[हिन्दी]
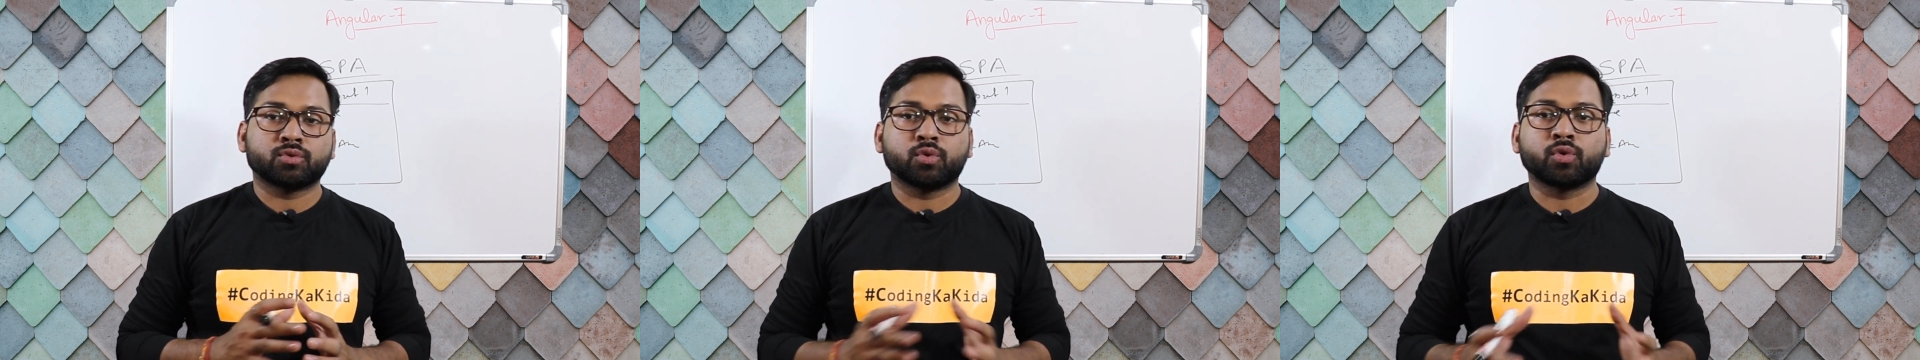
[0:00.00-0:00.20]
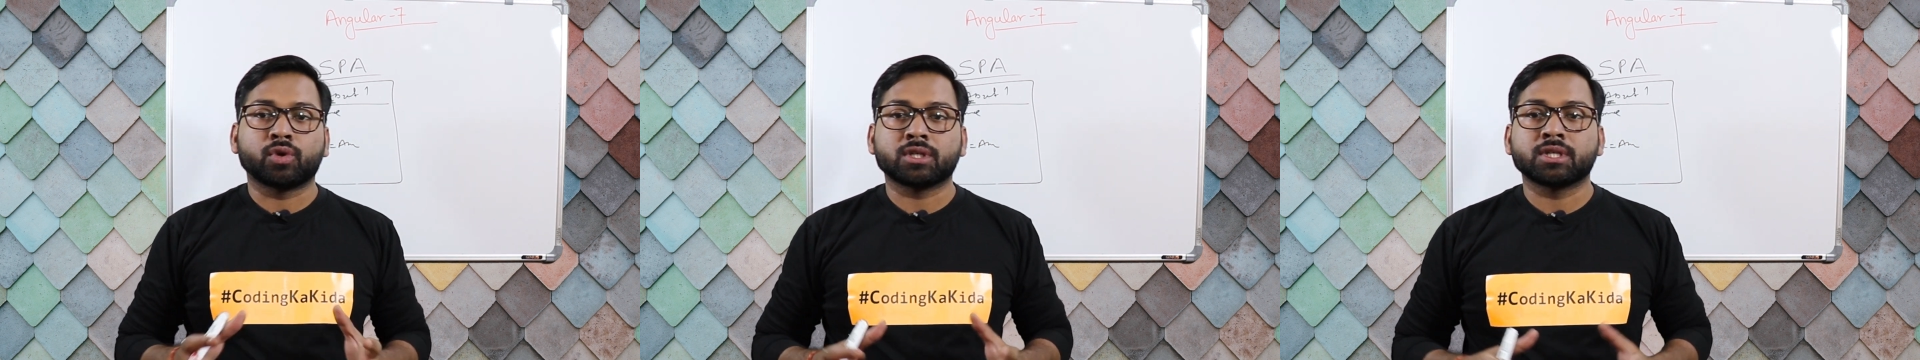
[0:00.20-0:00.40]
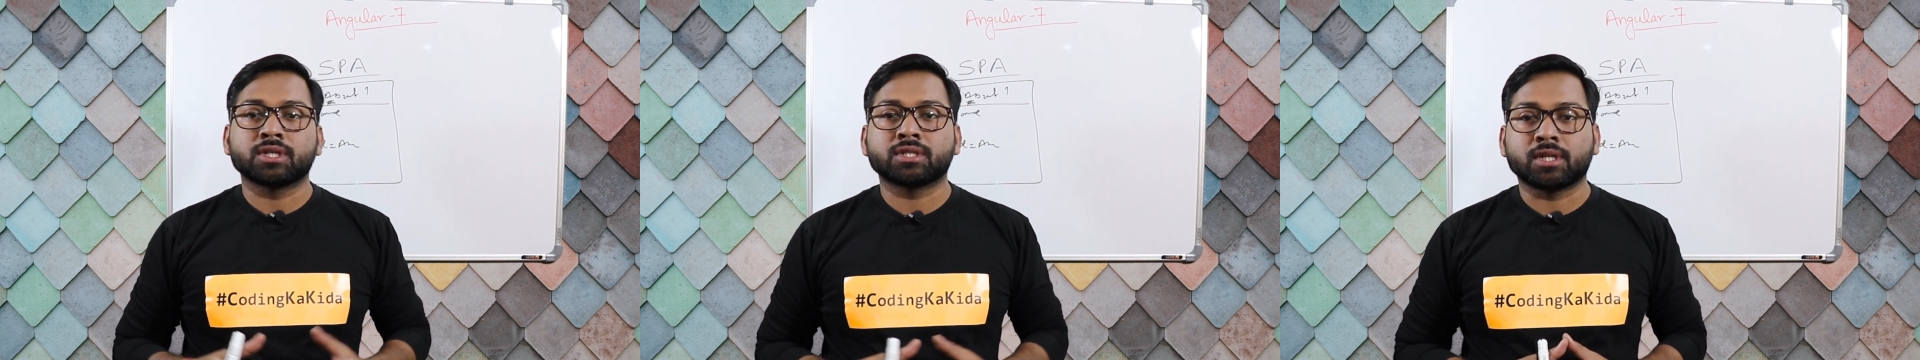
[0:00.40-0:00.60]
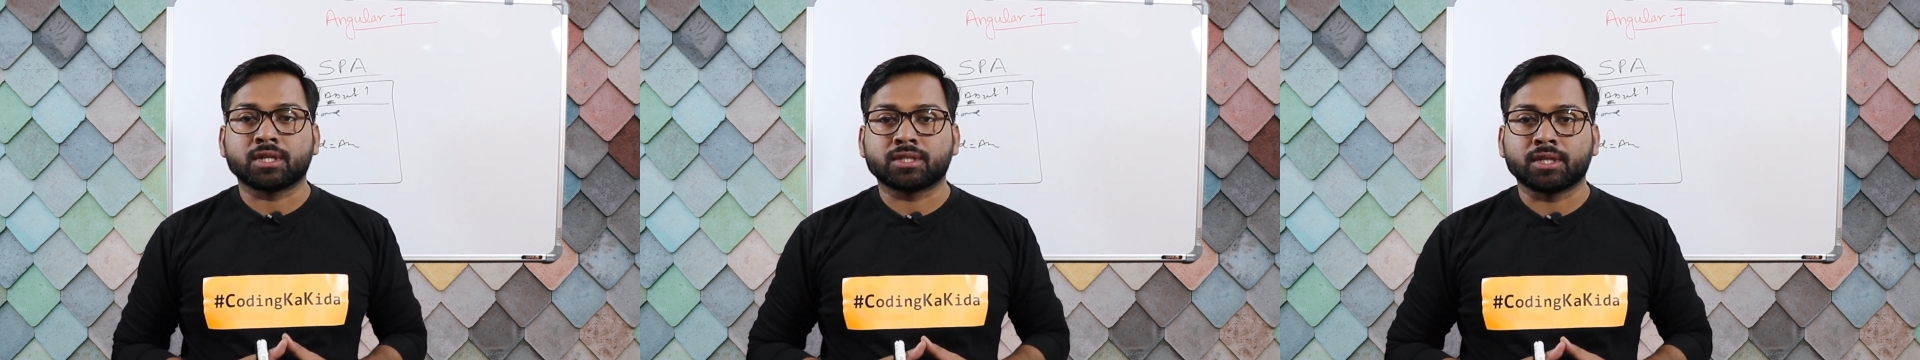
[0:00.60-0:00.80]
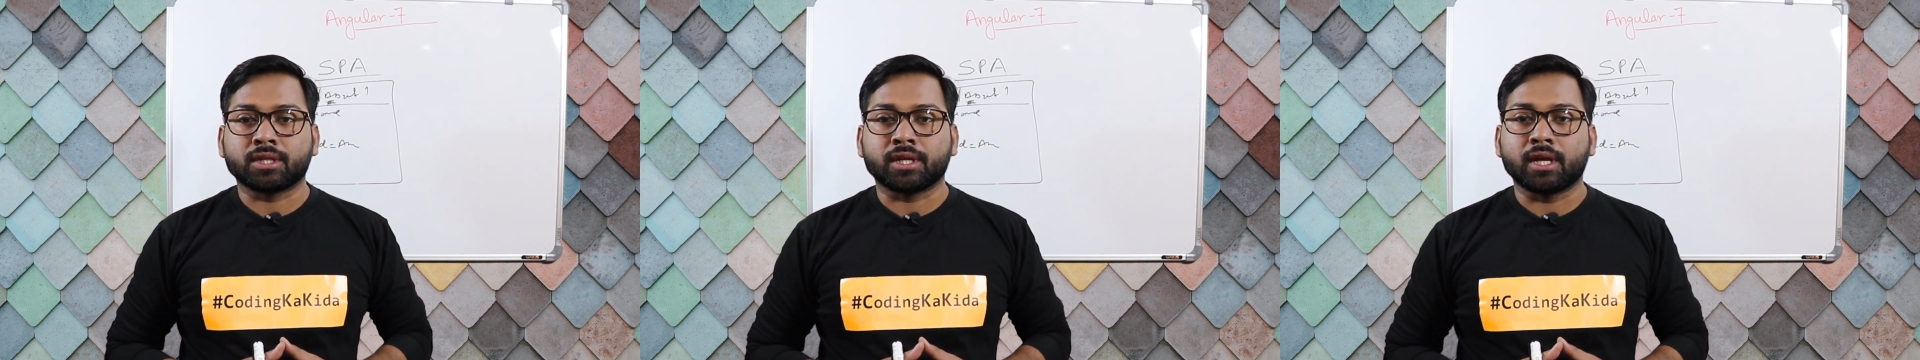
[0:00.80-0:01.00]
छोटा सा
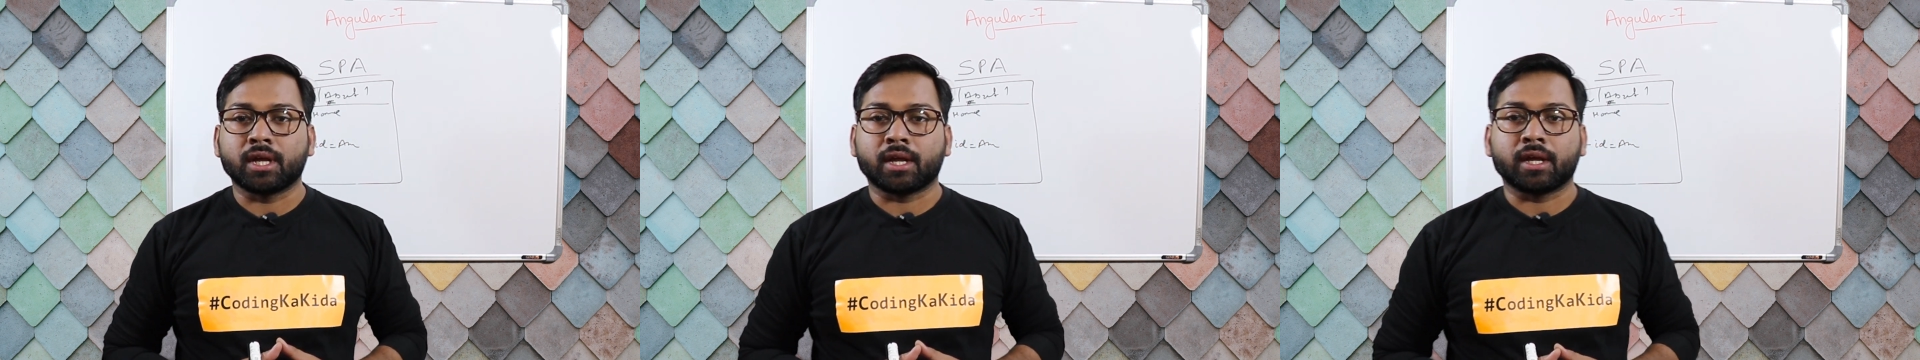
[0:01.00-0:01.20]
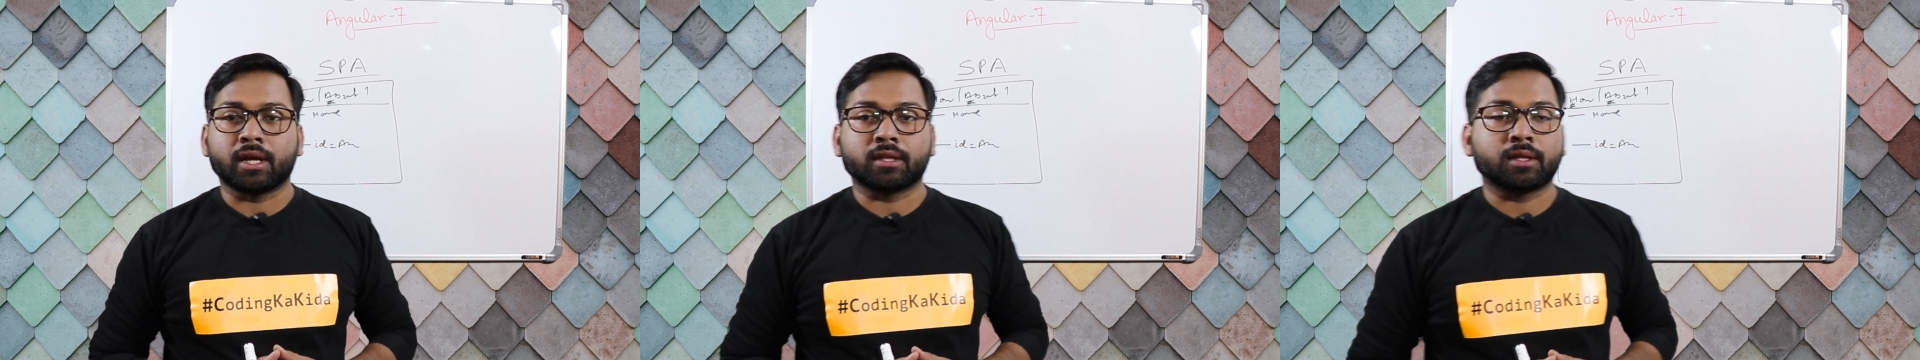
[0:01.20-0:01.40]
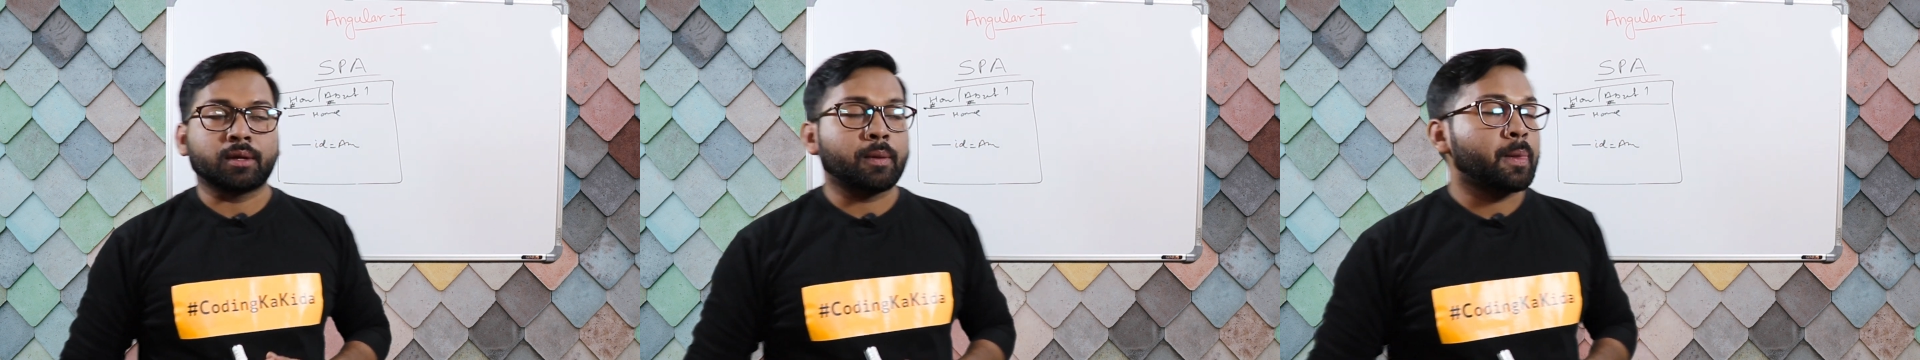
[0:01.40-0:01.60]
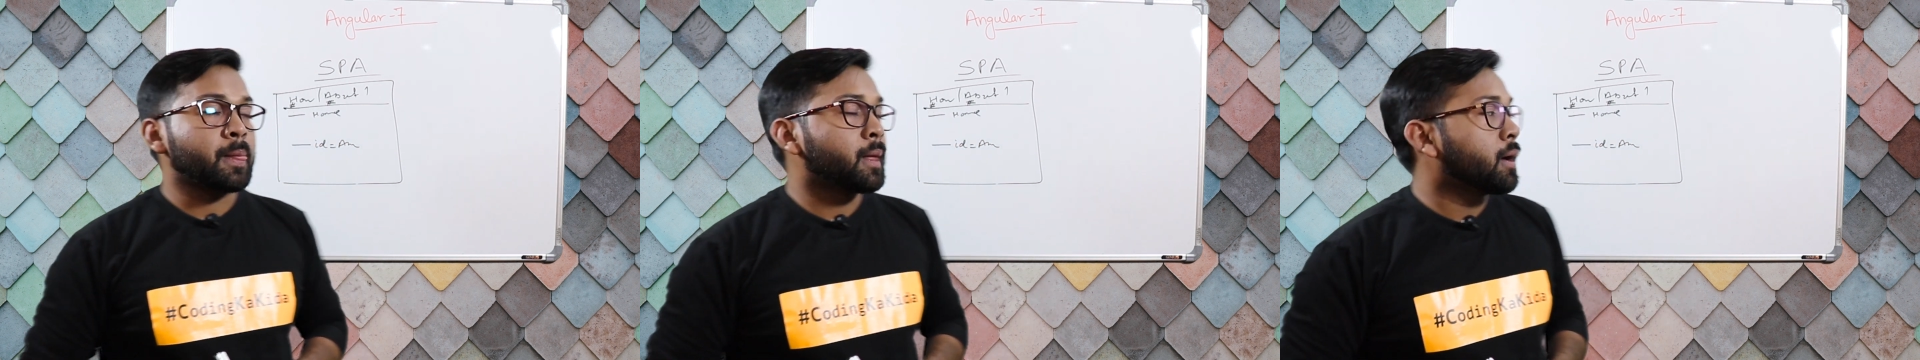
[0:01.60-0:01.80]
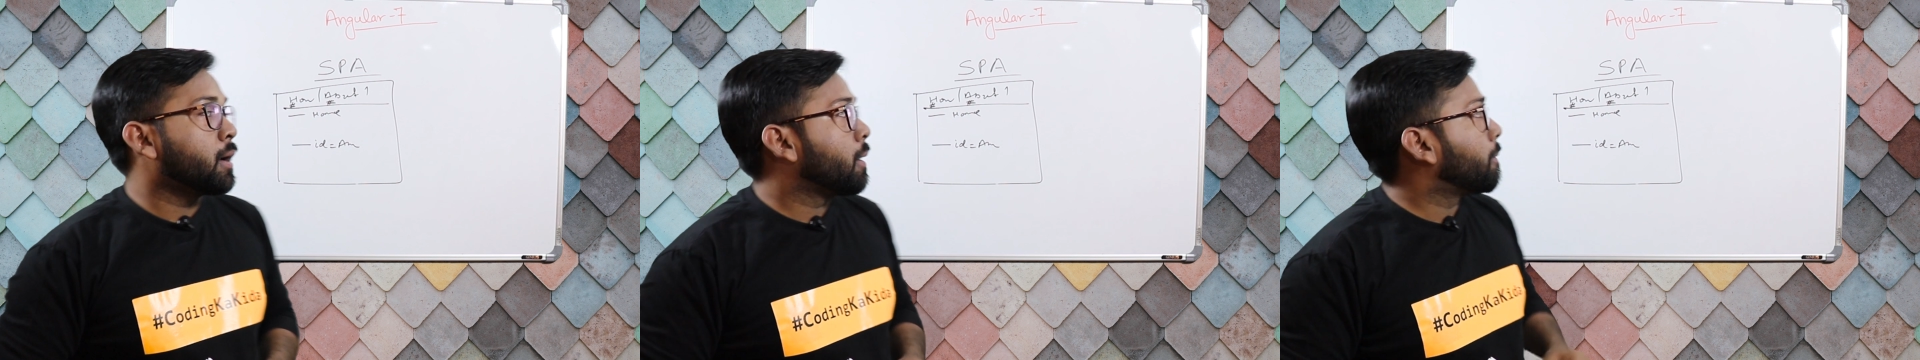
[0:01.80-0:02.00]
स्ट्रक्चर तैयार किया गया
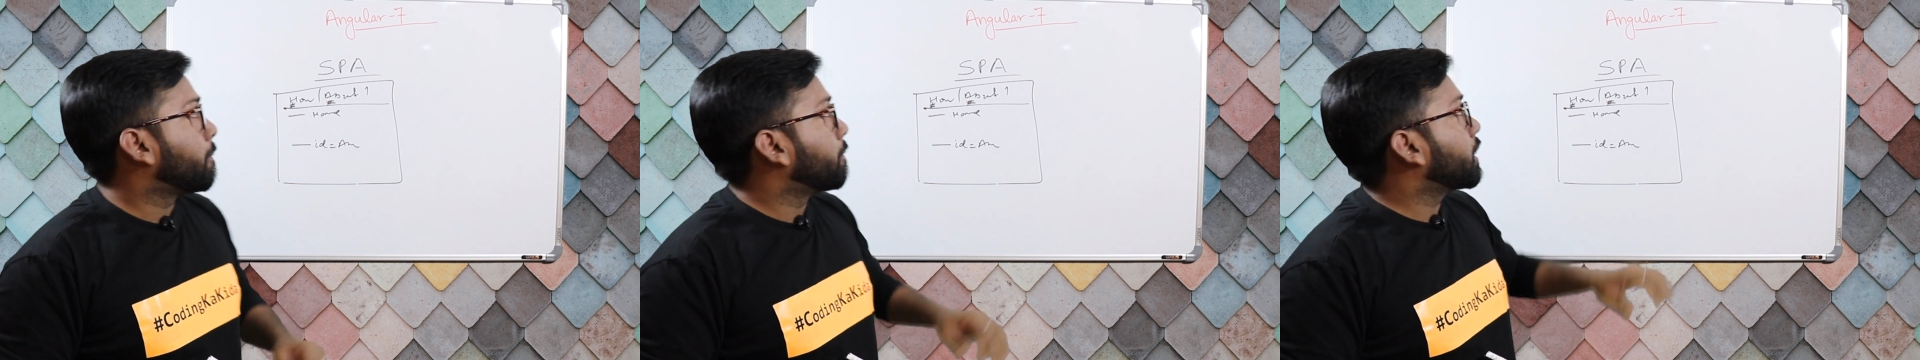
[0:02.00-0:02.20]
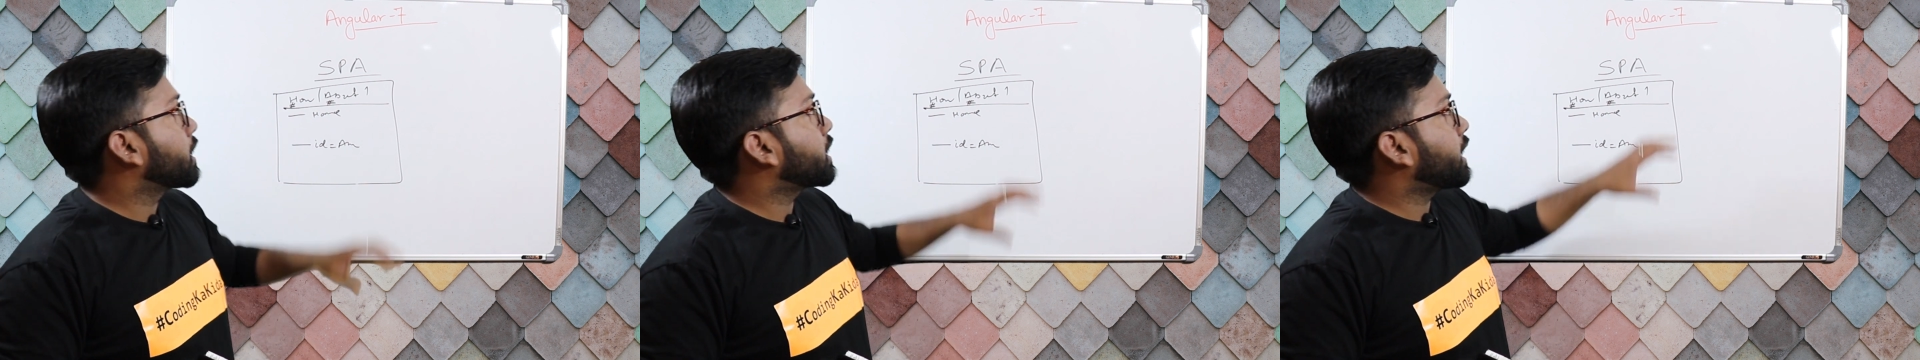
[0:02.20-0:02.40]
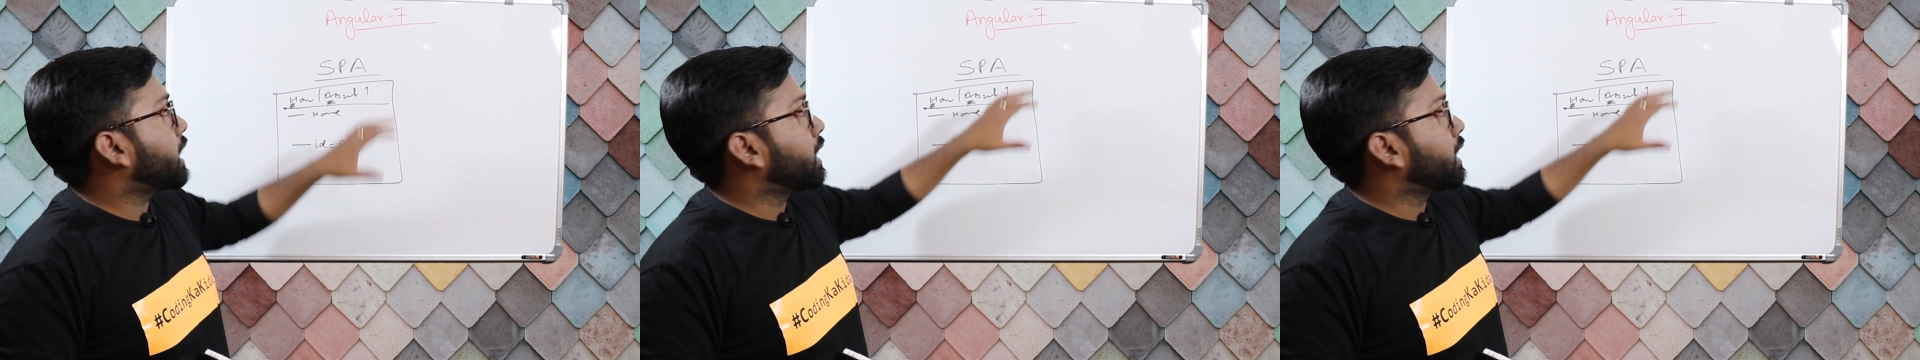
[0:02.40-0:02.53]
था बट